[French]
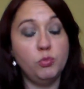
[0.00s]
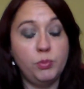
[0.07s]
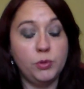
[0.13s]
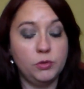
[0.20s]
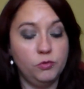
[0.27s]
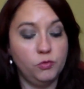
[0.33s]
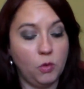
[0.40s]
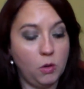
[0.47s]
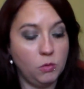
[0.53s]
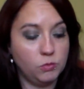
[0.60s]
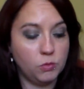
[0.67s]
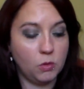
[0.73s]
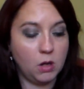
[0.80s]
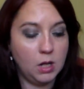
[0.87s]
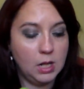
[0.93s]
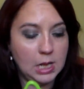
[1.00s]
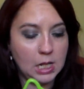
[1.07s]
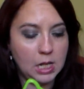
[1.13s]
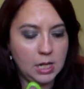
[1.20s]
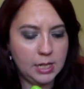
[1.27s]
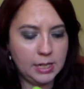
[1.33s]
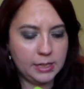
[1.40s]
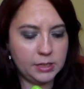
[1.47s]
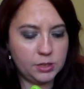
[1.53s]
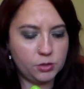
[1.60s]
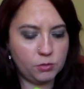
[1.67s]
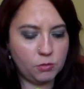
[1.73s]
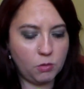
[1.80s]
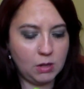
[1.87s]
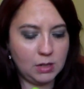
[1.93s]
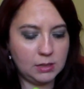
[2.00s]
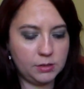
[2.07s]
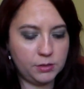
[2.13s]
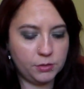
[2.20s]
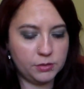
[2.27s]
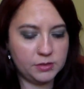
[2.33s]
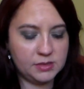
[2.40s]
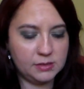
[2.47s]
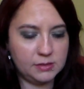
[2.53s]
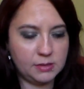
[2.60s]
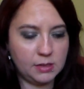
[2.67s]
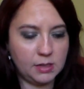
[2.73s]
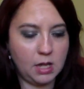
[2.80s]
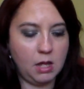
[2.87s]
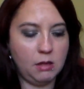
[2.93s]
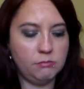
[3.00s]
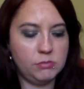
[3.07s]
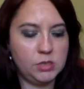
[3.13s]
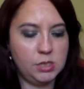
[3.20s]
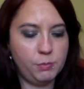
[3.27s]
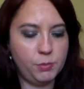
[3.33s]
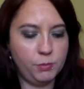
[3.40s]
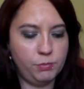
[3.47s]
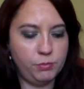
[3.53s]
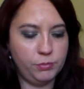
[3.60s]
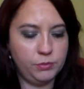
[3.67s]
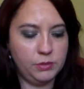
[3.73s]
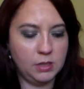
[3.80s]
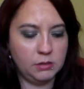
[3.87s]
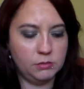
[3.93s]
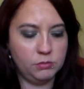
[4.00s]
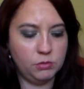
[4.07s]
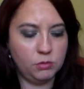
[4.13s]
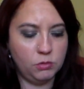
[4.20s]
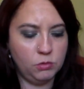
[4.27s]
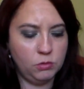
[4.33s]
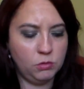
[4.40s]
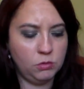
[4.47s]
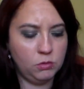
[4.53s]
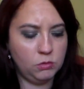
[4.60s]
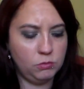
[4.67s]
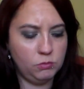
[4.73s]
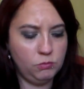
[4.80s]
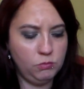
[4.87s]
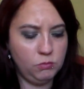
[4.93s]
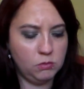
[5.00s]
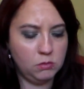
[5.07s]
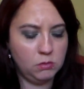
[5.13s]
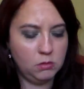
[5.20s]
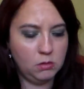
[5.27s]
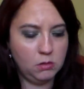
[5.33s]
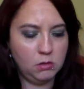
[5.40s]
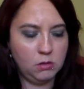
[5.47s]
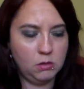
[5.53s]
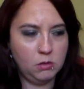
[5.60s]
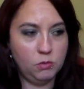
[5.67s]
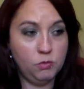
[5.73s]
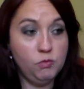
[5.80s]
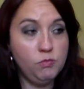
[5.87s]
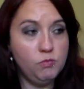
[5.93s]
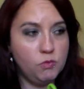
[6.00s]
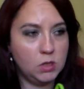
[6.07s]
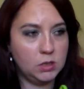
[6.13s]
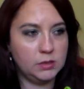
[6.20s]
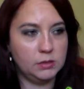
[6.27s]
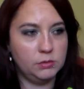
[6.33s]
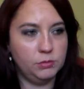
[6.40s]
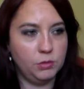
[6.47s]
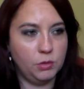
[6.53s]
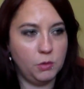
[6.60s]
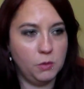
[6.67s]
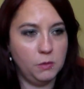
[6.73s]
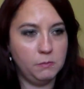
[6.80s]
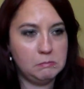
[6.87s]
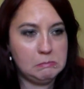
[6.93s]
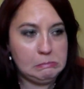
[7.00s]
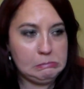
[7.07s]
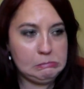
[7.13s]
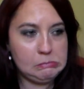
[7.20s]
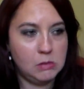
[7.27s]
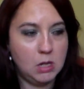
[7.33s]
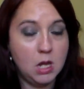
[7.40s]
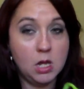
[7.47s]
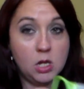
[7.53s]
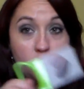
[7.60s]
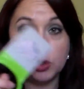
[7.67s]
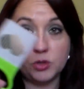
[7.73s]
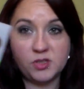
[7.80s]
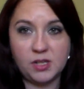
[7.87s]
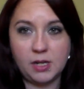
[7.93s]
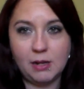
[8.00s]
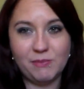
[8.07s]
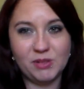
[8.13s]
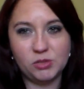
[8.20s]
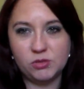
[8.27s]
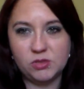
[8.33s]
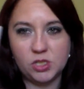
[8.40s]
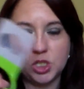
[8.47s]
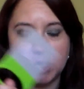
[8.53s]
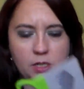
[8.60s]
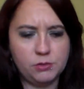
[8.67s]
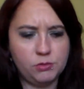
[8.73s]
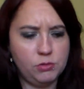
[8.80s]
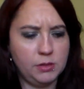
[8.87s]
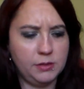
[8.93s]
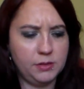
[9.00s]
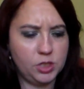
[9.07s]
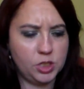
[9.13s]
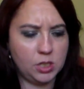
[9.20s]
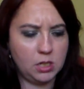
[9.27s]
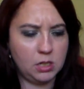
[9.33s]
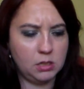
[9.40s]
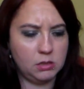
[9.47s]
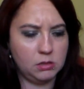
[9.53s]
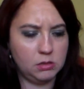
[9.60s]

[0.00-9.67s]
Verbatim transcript: se couper le doigt ou quoi. Et je crois que c'était un petit peu plus d'un euro ou, ou moins d'un euro. J'en sais rien parce que ça je l'ai reçu il y a déjà,